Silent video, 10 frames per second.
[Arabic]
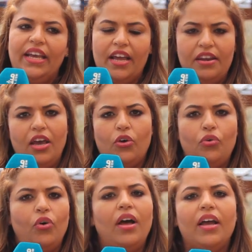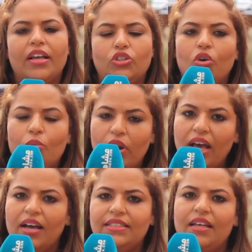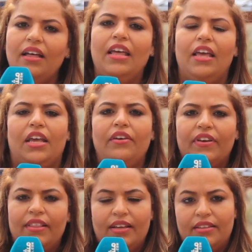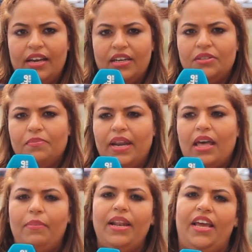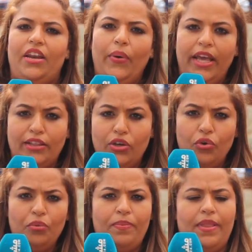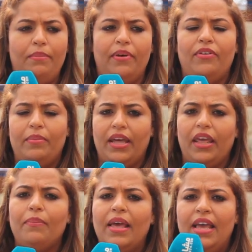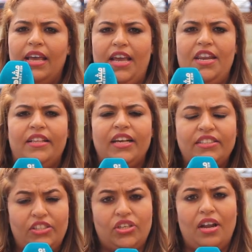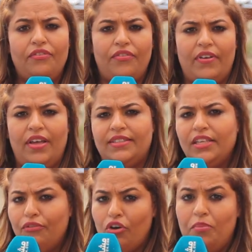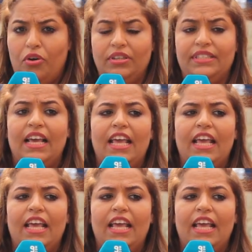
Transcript: كناخذوها كتكون مرخصه كيف ذكرت من قبل حنا واحد الجروب دابا في المغرب يعني تحت اشراف زين فورمونس